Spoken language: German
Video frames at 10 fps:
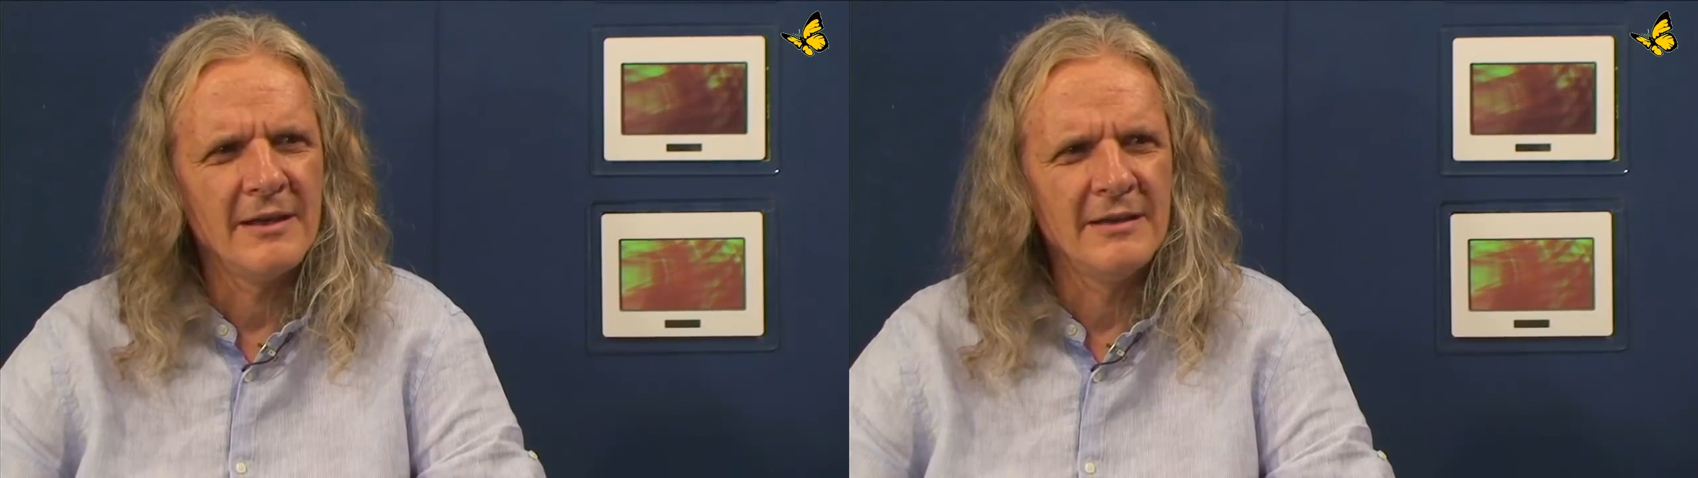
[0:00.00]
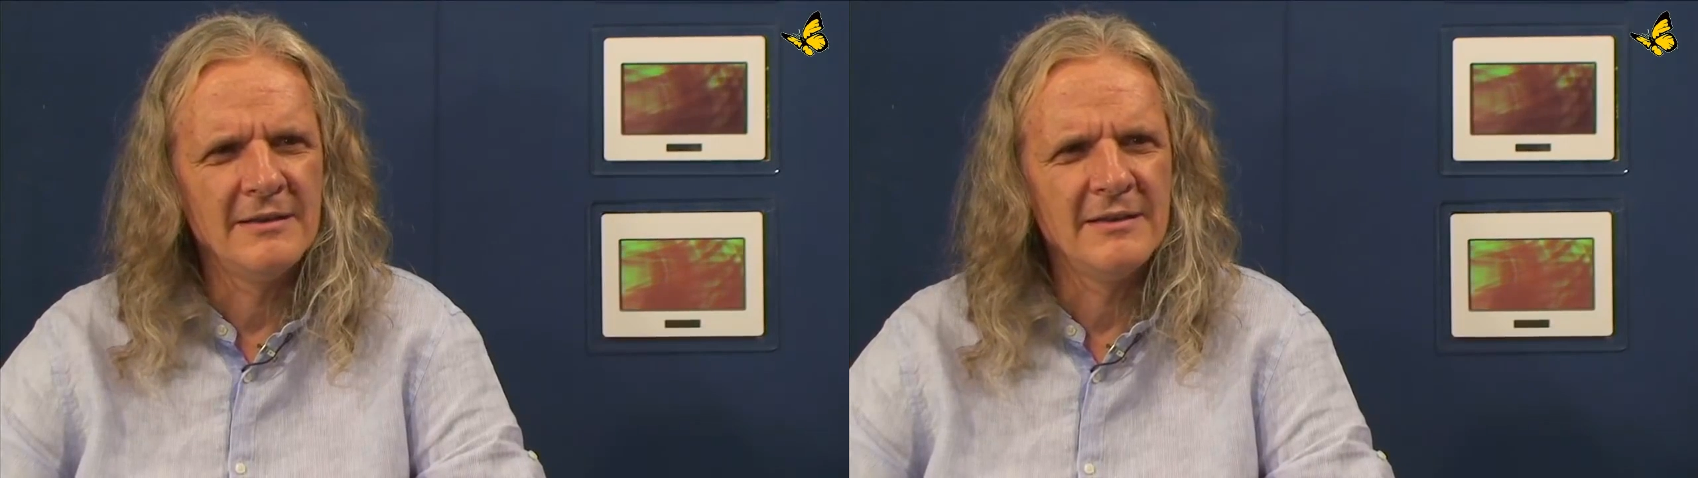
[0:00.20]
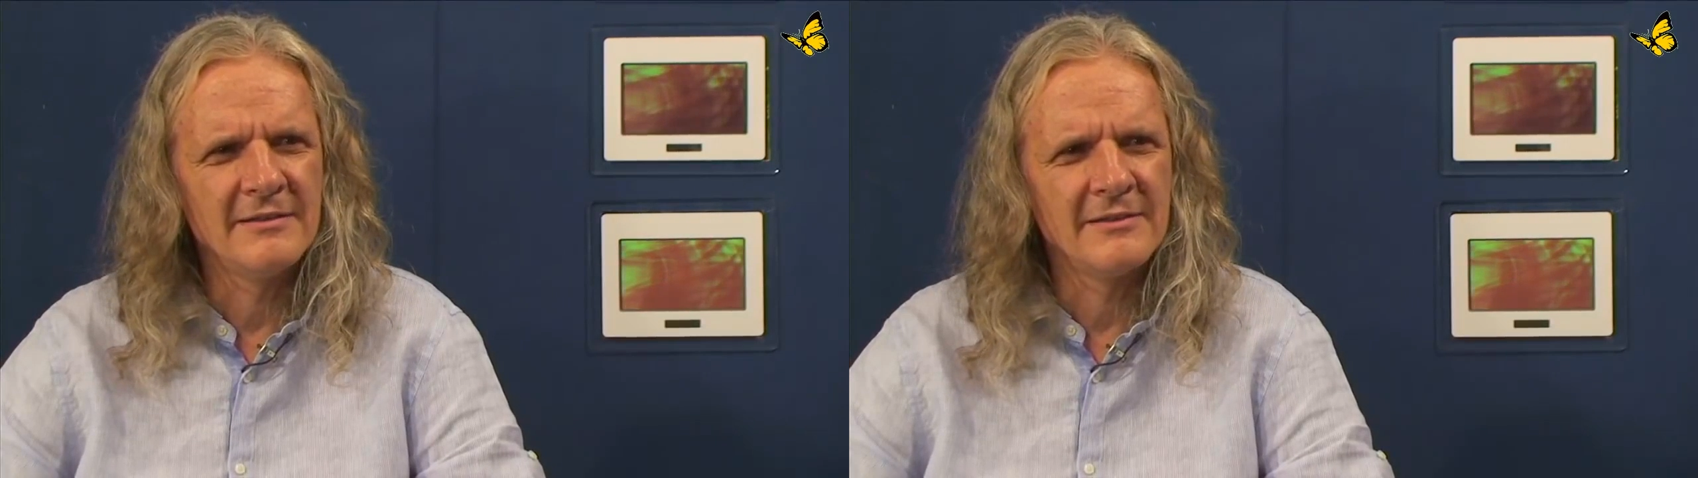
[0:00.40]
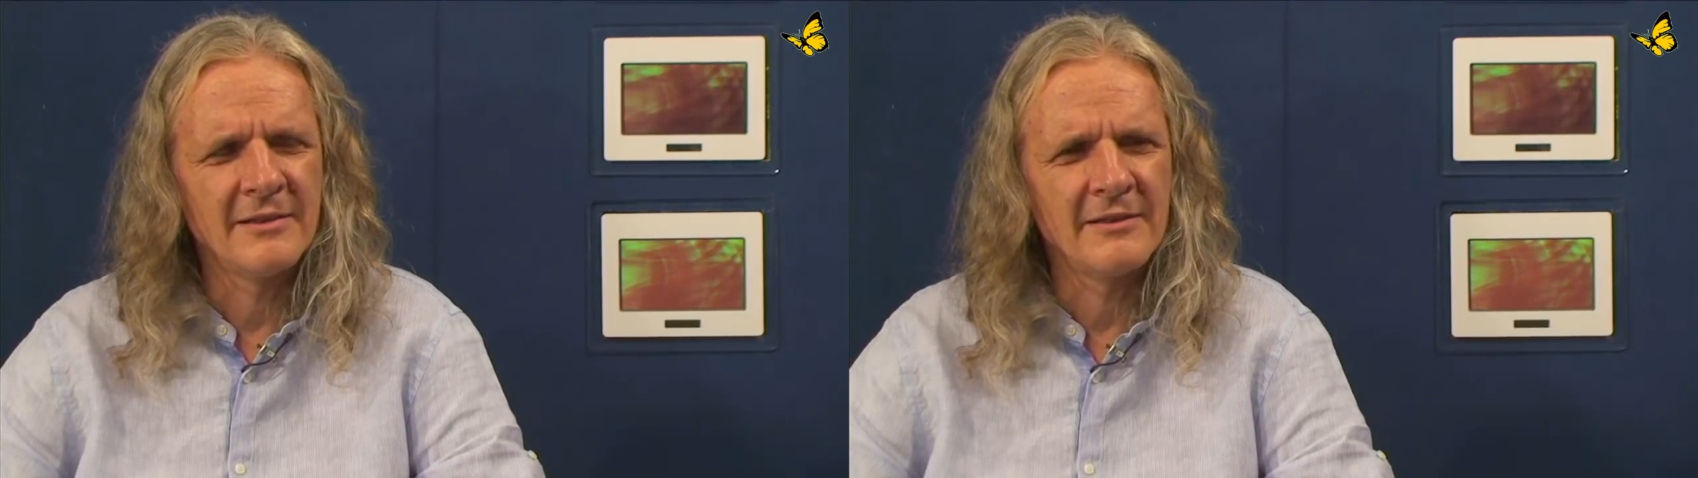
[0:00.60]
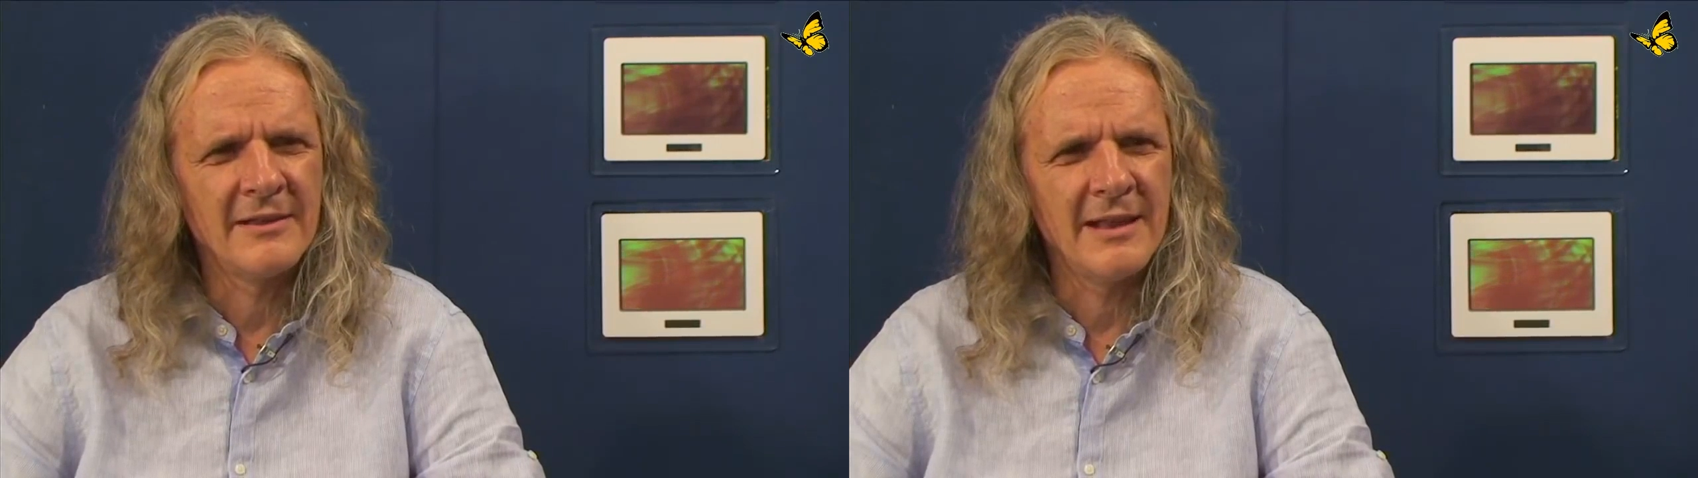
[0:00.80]
in
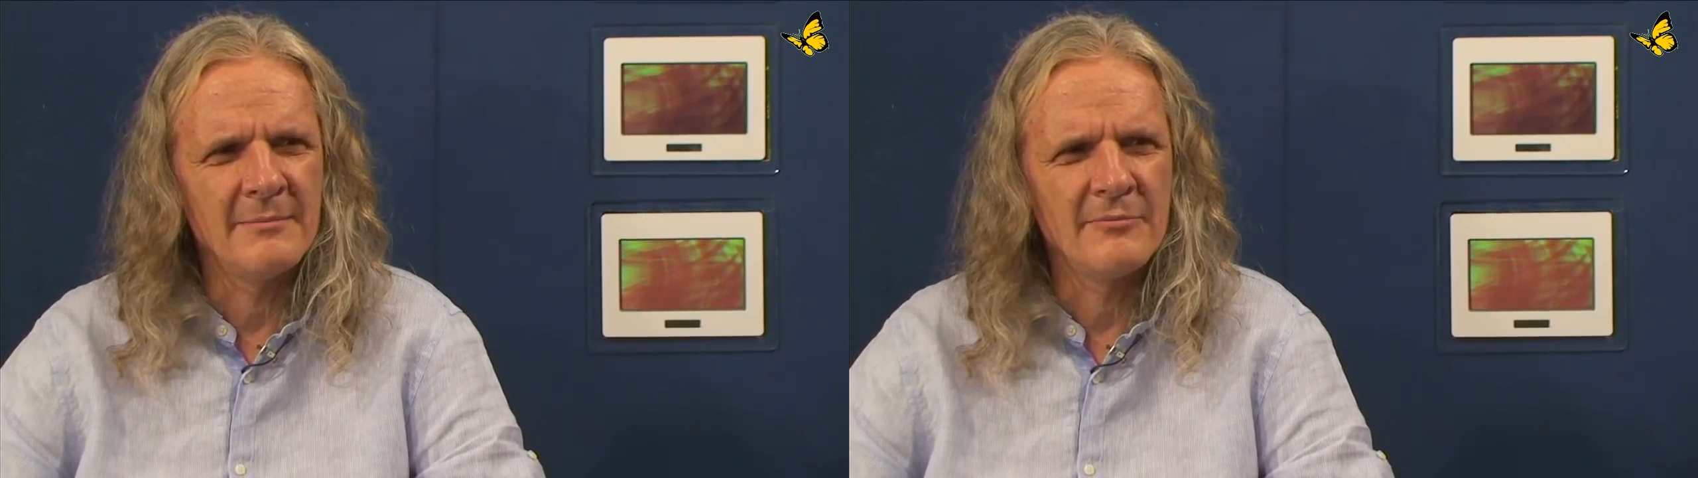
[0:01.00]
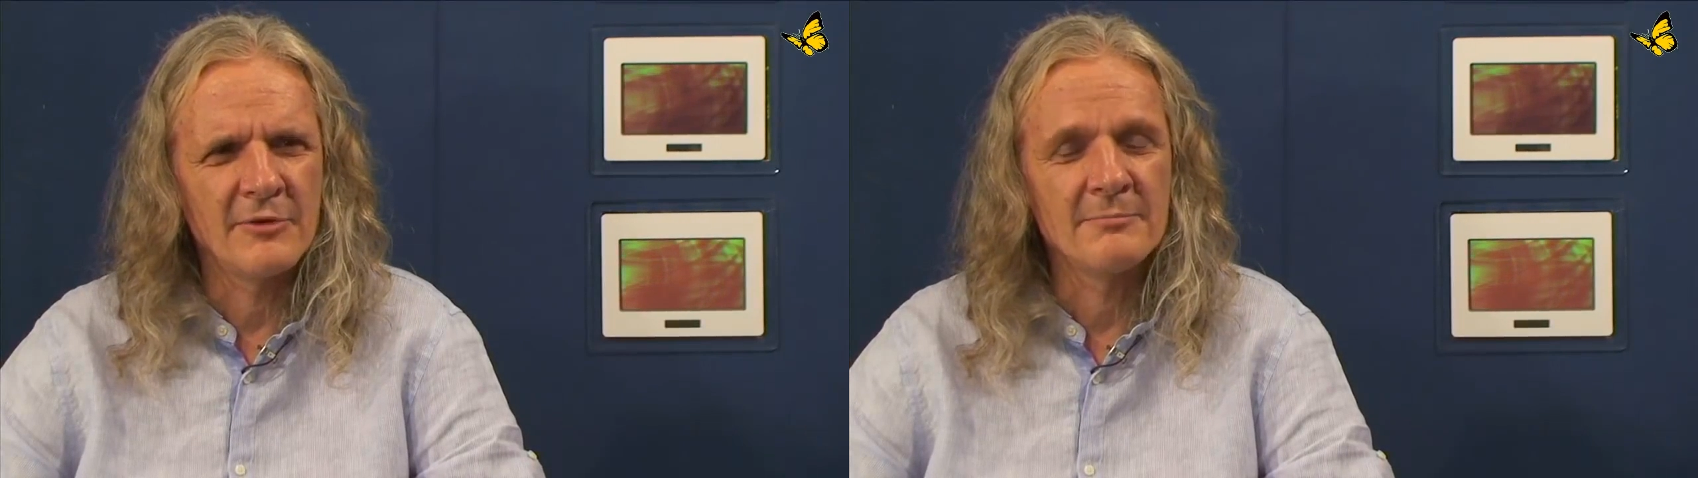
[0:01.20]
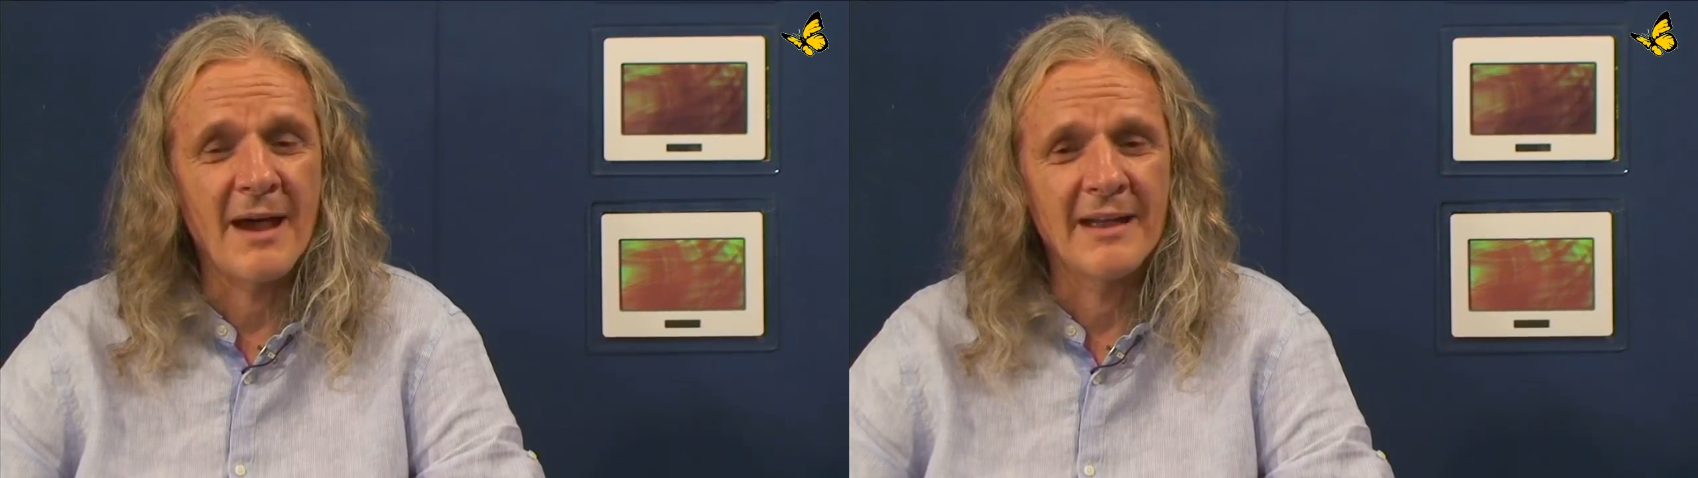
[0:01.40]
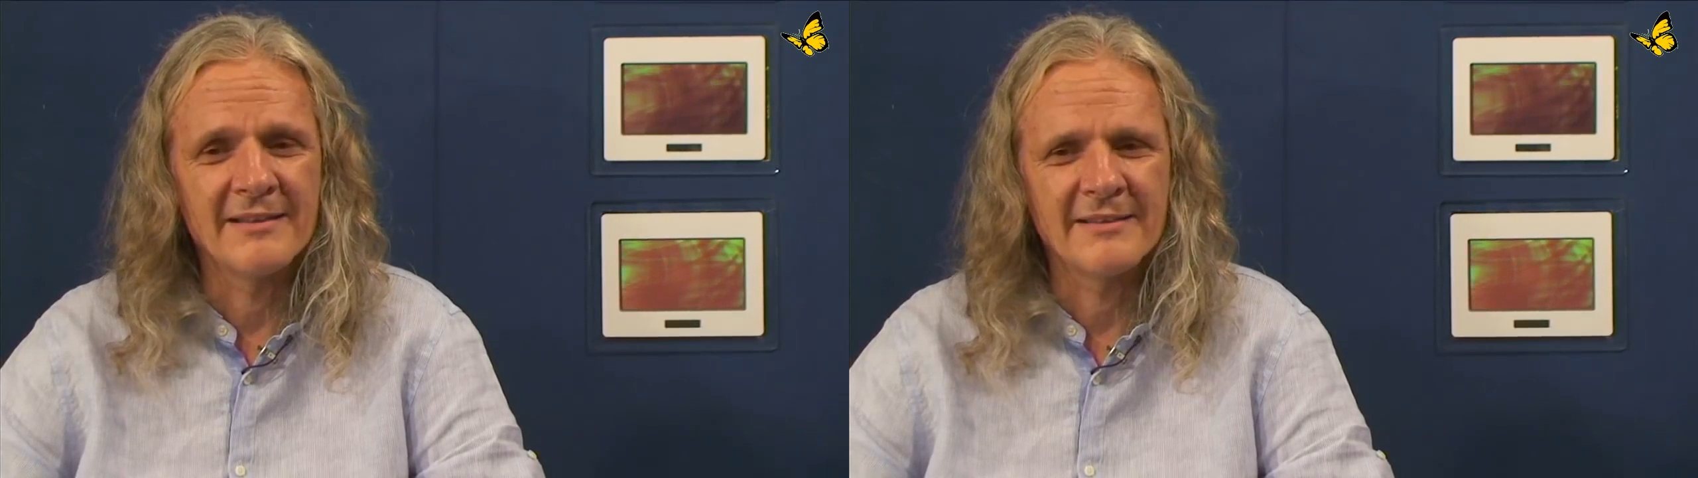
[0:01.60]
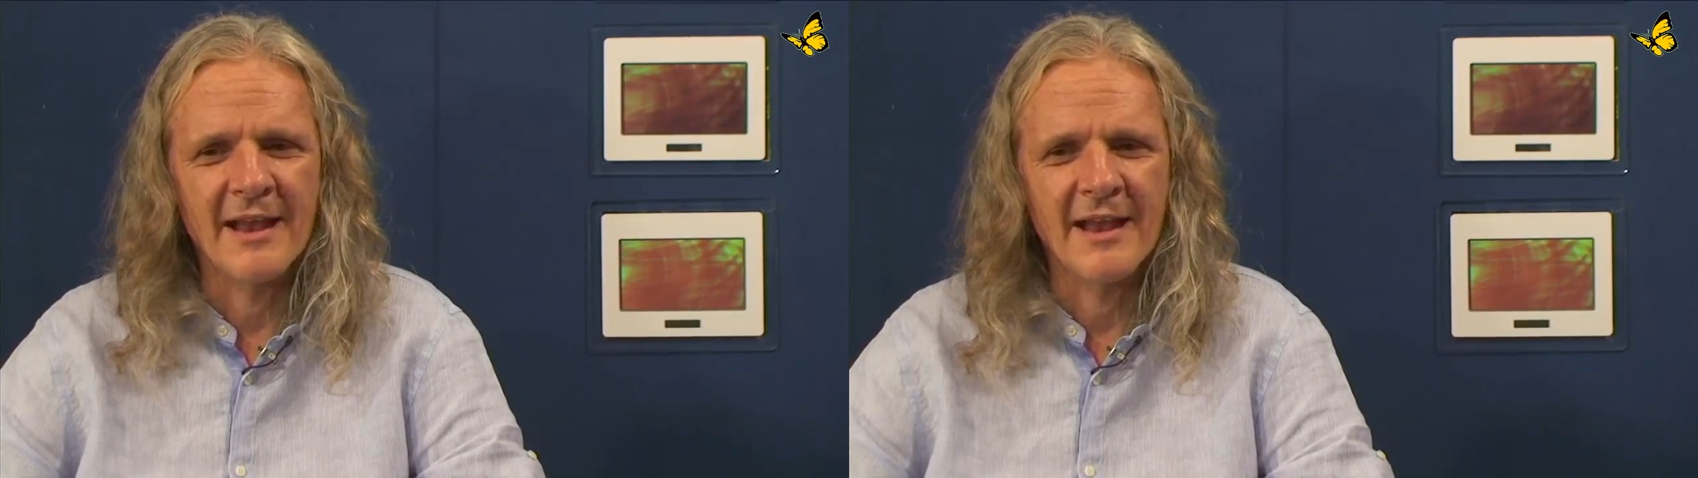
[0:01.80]
dieses System von beiden